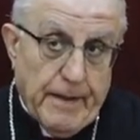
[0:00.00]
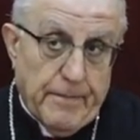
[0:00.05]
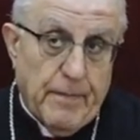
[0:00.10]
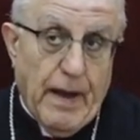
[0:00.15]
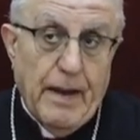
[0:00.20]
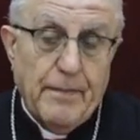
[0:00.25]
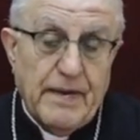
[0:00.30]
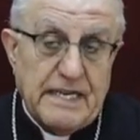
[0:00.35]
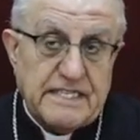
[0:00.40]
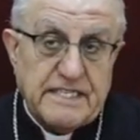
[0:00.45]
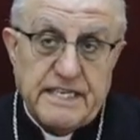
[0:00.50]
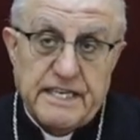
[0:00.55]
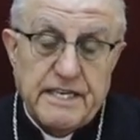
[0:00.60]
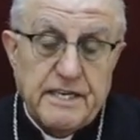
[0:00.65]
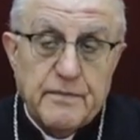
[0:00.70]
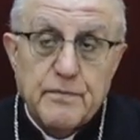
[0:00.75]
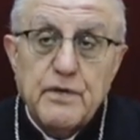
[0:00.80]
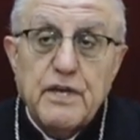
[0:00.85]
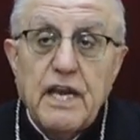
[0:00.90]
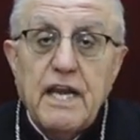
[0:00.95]
بس
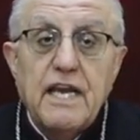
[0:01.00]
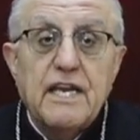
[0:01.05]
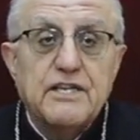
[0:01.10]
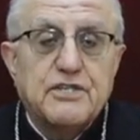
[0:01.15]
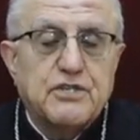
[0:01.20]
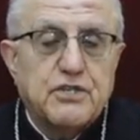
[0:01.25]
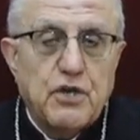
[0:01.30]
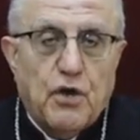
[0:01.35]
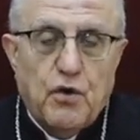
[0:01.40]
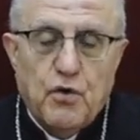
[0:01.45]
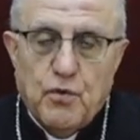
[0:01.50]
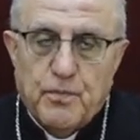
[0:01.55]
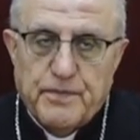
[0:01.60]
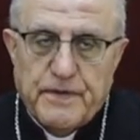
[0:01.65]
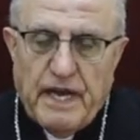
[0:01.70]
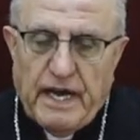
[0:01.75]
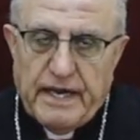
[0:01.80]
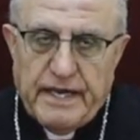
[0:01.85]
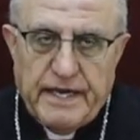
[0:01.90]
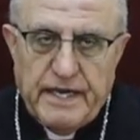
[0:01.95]
هي كل الشعوب
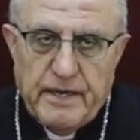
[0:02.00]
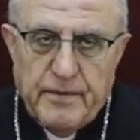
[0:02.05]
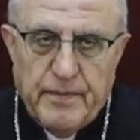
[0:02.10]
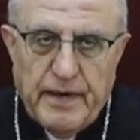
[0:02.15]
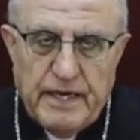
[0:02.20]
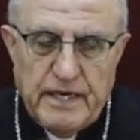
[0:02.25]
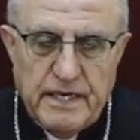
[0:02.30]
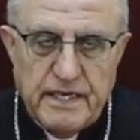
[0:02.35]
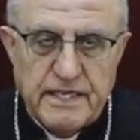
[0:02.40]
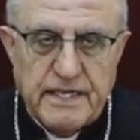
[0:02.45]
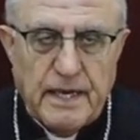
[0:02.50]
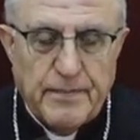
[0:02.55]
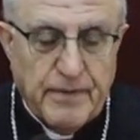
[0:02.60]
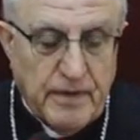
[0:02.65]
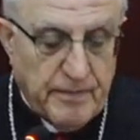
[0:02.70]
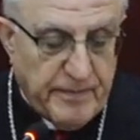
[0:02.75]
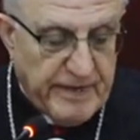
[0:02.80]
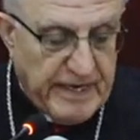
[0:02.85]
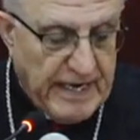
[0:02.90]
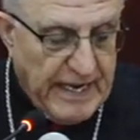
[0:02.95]
تقريبا عندنا
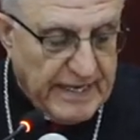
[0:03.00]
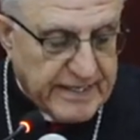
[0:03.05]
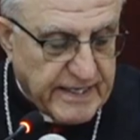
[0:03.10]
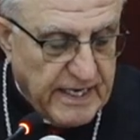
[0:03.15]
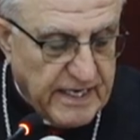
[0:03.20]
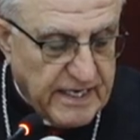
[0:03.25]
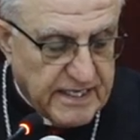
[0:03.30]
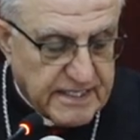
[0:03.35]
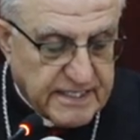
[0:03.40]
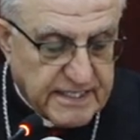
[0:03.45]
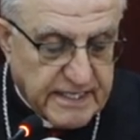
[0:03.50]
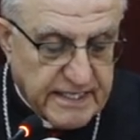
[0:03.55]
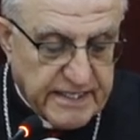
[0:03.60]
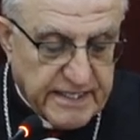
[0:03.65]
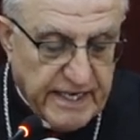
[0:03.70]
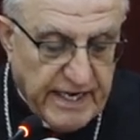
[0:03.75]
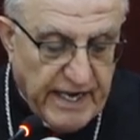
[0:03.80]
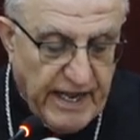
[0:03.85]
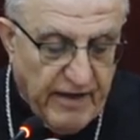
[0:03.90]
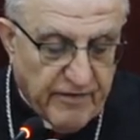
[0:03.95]
بالبلاد
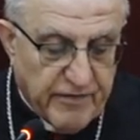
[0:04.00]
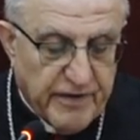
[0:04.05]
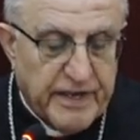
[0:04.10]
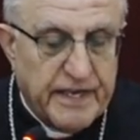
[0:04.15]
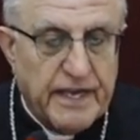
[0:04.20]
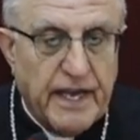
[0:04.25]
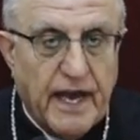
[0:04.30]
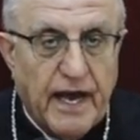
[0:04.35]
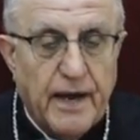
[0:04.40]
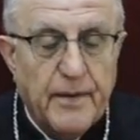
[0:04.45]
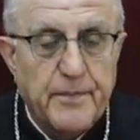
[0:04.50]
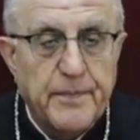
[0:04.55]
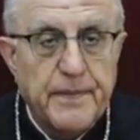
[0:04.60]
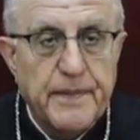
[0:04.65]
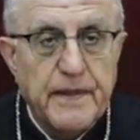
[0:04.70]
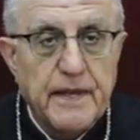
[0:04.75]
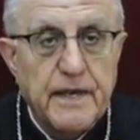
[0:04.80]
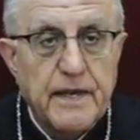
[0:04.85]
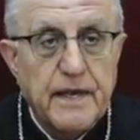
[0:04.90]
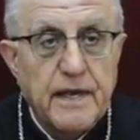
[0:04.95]
الإسكندنافية
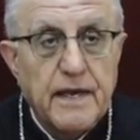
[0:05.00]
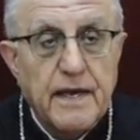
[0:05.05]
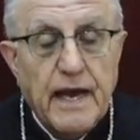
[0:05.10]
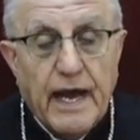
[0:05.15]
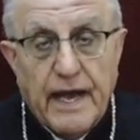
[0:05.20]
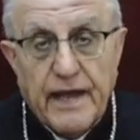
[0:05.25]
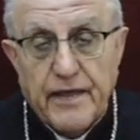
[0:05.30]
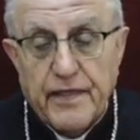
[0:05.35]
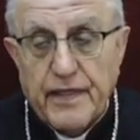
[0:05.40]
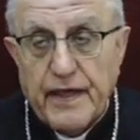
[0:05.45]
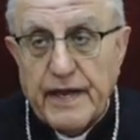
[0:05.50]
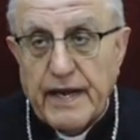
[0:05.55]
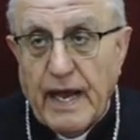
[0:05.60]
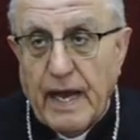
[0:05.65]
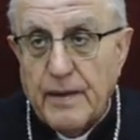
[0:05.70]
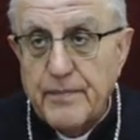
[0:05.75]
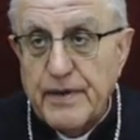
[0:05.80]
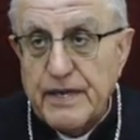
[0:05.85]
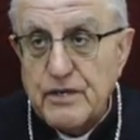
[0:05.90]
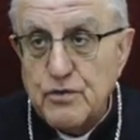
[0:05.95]
أيضا
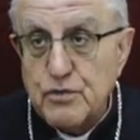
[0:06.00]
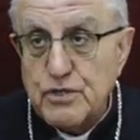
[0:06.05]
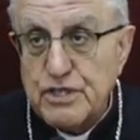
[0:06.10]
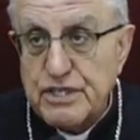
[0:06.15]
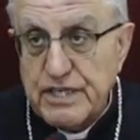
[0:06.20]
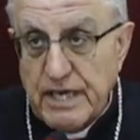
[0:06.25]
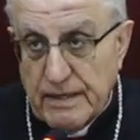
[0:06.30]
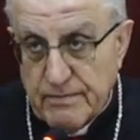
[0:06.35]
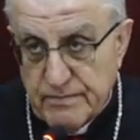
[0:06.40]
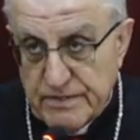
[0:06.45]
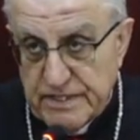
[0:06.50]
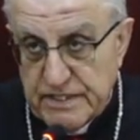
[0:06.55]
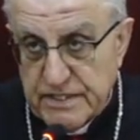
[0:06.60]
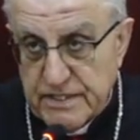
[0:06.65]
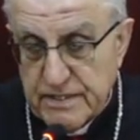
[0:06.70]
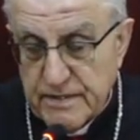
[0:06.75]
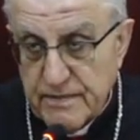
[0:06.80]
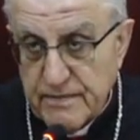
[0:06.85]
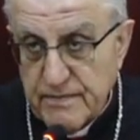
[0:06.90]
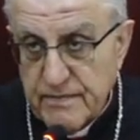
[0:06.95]
عبدوا
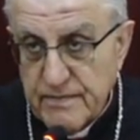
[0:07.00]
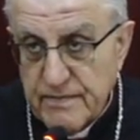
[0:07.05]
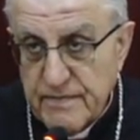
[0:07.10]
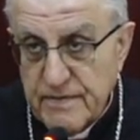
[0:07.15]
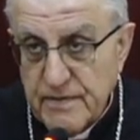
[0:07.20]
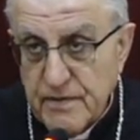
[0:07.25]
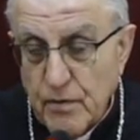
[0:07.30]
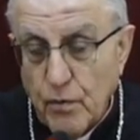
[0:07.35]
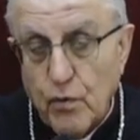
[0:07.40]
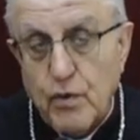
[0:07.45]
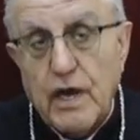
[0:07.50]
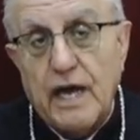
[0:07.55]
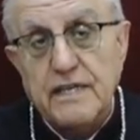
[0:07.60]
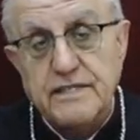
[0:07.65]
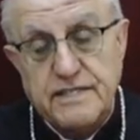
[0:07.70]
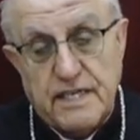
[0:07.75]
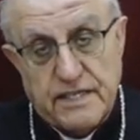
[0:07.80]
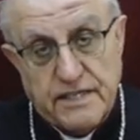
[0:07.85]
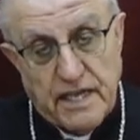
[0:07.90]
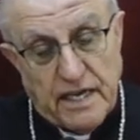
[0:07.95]
الشمس
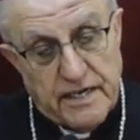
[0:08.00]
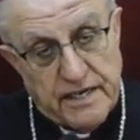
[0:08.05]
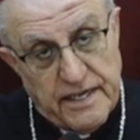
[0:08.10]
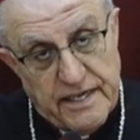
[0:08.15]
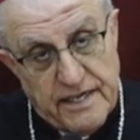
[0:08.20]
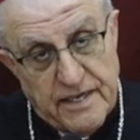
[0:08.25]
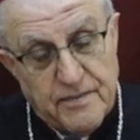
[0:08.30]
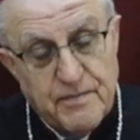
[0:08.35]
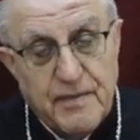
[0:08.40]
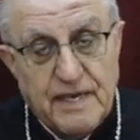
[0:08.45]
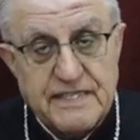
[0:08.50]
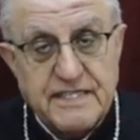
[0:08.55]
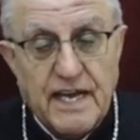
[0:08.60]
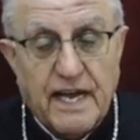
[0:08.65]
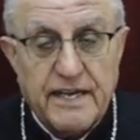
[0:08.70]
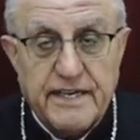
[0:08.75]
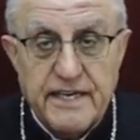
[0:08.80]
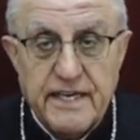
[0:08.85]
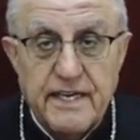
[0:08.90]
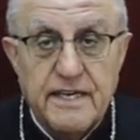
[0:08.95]
وخاصة هي
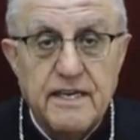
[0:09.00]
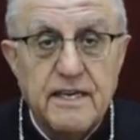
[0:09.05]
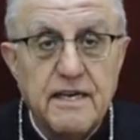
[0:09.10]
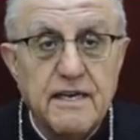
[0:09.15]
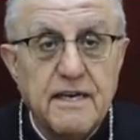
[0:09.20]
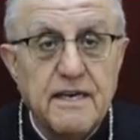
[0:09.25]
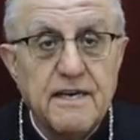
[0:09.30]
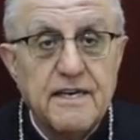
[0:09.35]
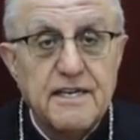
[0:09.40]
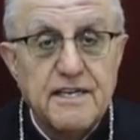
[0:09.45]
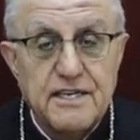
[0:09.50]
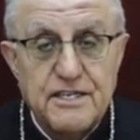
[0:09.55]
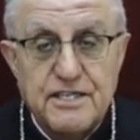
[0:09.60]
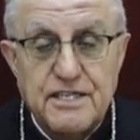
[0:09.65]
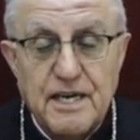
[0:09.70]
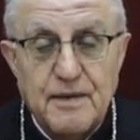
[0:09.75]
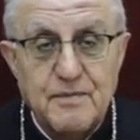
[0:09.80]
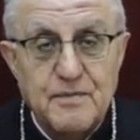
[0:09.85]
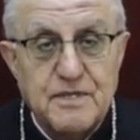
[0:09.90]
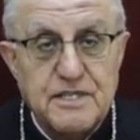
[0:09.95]
مساكين
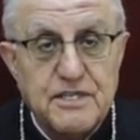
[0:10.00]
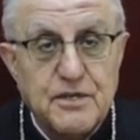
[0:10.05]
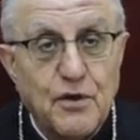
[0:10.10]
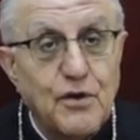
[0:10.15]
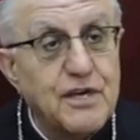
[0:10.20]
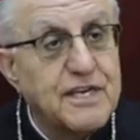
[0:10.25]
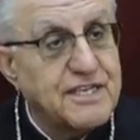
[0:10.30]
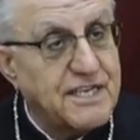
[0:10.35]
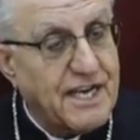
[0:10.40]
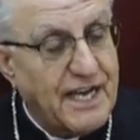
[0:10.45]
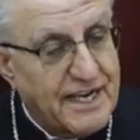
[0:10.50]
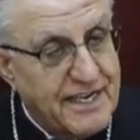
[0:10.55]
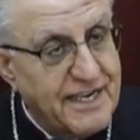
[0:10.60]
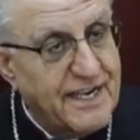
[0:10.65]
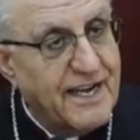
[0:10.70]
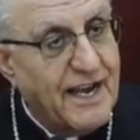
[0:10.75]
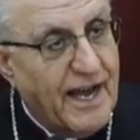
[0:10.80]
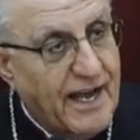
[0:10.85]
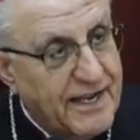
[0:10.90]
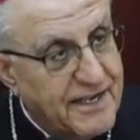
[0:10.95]
الشمس كلش
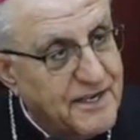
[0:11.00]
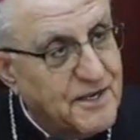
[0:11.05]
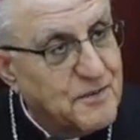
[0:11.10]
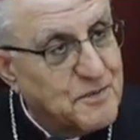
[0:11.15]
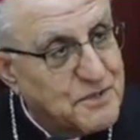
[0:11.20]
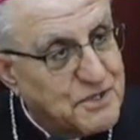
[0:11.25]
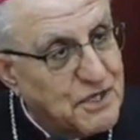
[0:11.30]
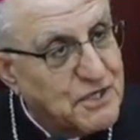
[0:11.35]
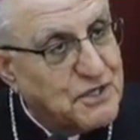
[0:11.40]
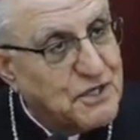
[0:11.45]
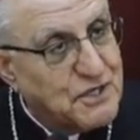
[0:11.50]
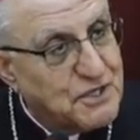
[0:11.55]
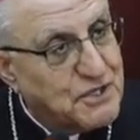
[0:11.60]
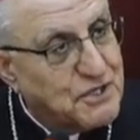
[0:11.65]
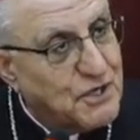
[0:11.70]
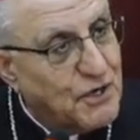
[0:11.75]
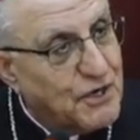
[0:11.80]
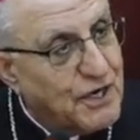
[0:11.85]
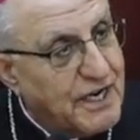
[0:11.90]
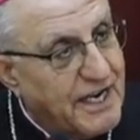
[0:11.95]
قليلة عندهم ست
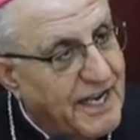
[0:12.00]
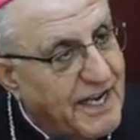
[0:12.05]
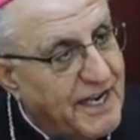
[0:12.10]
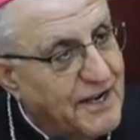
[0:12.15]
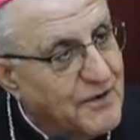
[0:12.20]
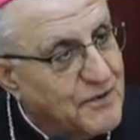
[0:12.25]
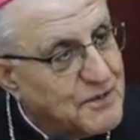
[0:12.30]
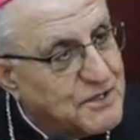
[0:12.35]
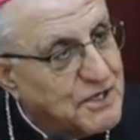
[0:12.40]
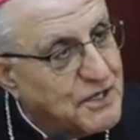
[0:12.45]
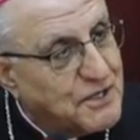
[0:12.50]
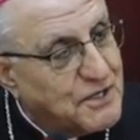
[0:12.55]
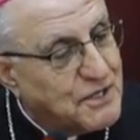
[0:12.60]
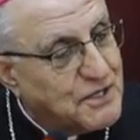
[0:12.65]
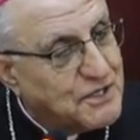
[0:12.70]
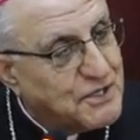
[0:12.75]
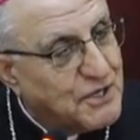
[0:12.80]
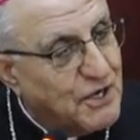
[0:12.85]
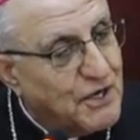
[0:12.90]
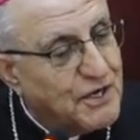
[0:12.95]
أشهر ليل وست
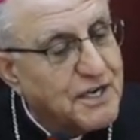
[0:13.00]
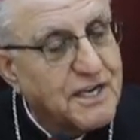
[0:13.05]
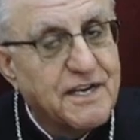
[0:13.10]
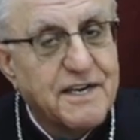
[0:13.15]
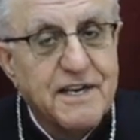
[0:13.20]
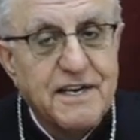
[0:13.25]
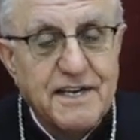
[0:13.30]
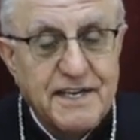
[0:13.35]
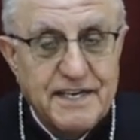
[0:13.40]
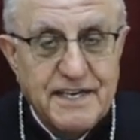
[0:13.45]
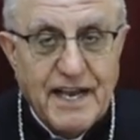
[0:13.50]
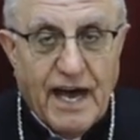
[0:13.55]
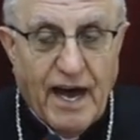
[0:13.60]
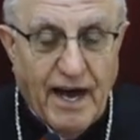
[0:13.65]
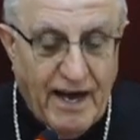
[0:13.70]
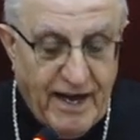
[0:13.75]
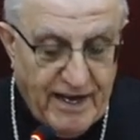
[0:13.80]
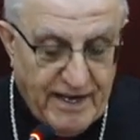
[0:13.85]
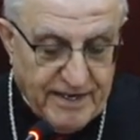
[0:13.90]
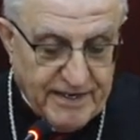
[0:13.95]
أشهر
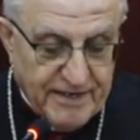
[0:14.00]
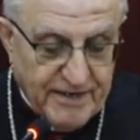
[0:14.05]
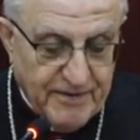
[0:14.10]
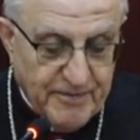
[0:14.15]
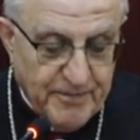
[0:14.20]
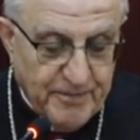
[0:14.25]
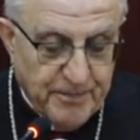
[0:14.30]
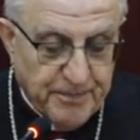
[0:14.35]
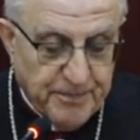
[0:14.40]
نهار